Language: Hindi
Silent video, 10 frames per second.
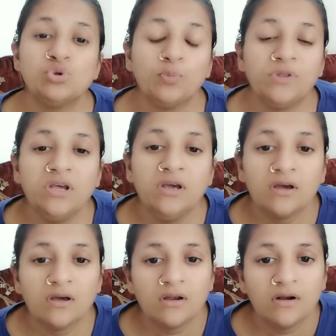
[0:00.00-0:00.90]
चुपती
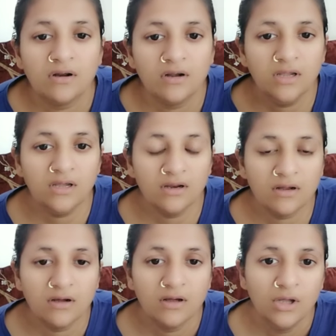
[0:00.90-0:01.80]
है ठीक है
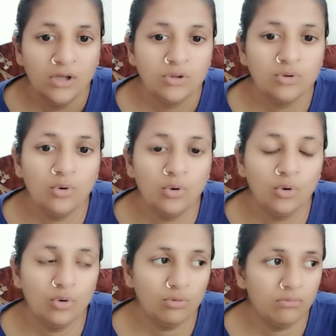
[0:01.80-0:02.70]
ना तो
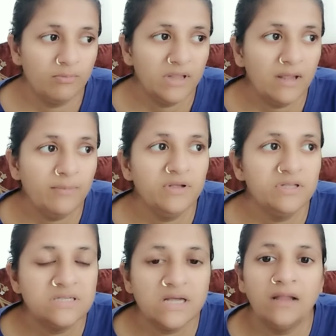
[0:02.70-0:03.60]
मतलब
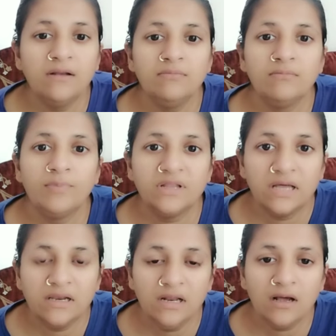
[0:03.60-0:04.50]
इंसान पता
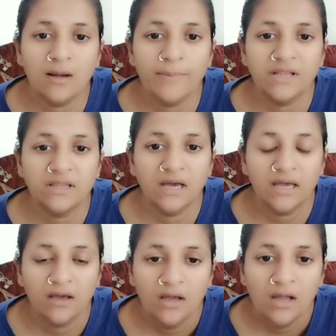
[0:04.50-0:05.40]
नहीं लगा पाता
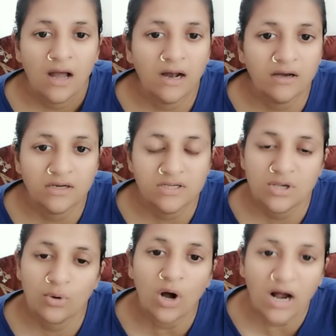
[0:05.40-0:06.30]
है अगर किसी
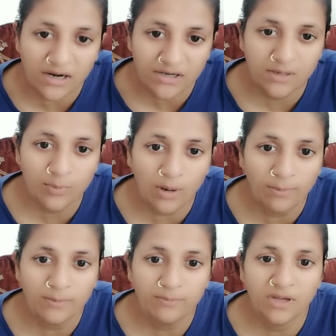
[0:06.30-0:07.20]
को हार्ट की
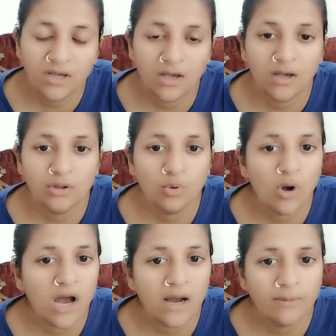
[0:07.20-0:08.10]
प्रॉब्लम भी है तो
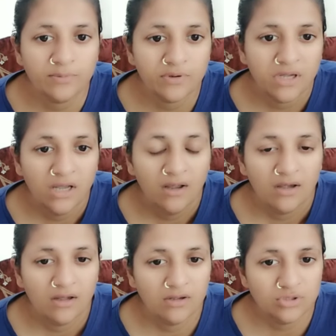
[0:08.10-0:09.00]
आप
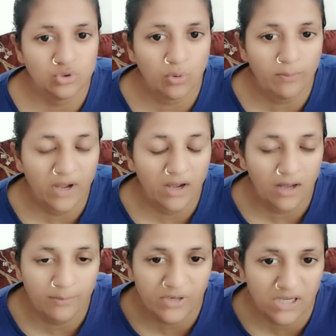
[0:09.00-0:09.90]
जो मैं
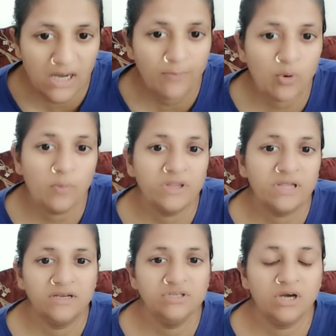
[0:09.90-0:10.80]
अभी आपको
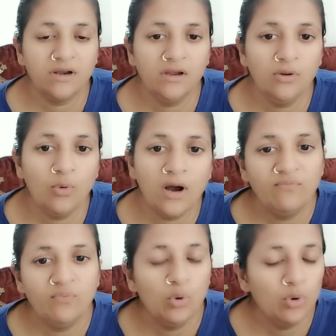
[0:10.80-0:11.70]
बताने जा रही हूँ
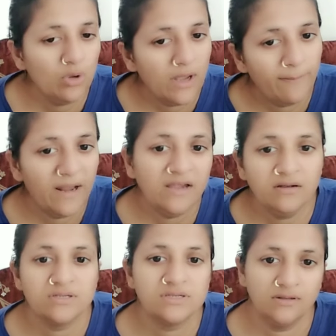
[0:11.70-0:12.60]
आप वो अप्लाई
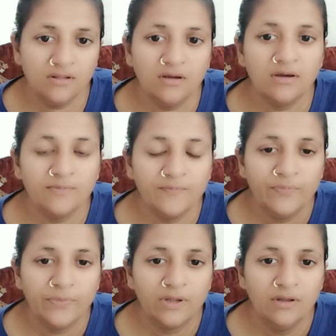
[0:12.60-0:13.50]
कर सकते हैं
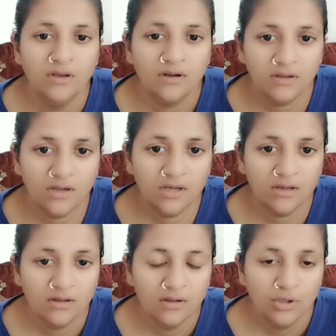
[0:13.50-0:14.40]
ठीक
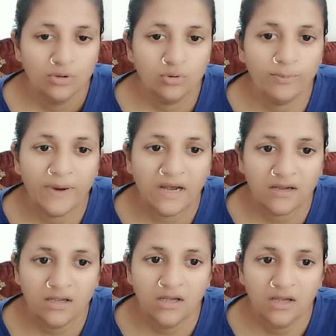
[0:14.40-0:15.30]
है तो बाकी